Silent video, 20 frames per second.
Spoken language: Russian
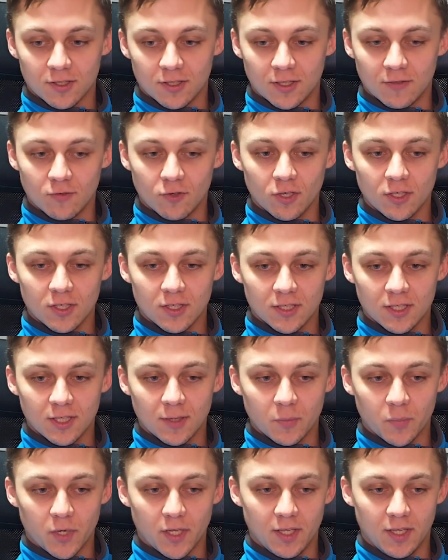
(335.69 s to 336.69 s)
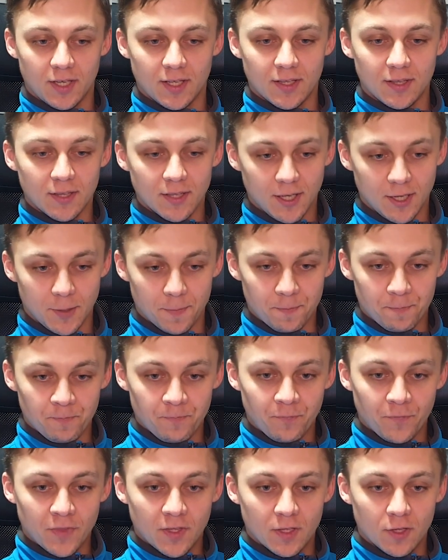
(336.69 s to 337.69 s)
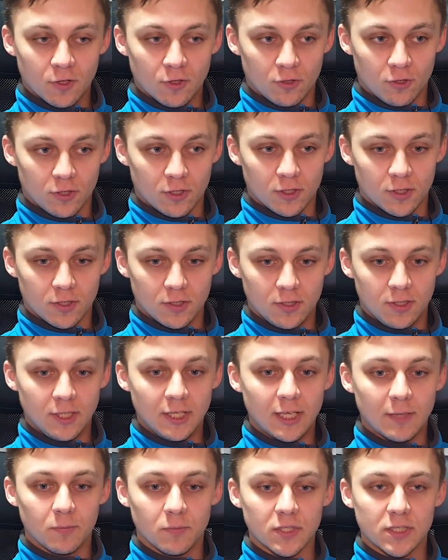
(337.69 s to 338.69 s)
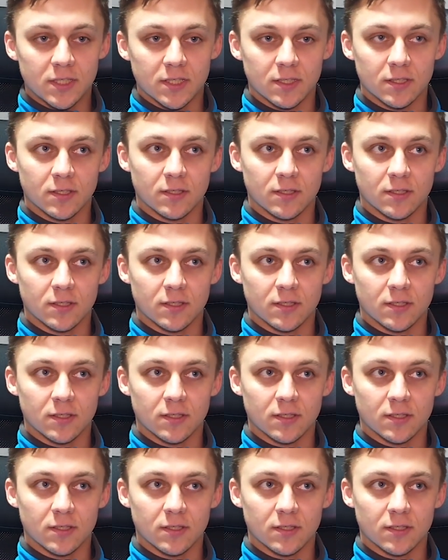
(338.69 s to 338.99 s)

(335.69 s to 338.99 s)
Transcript: довольно-таки понятная, но не без...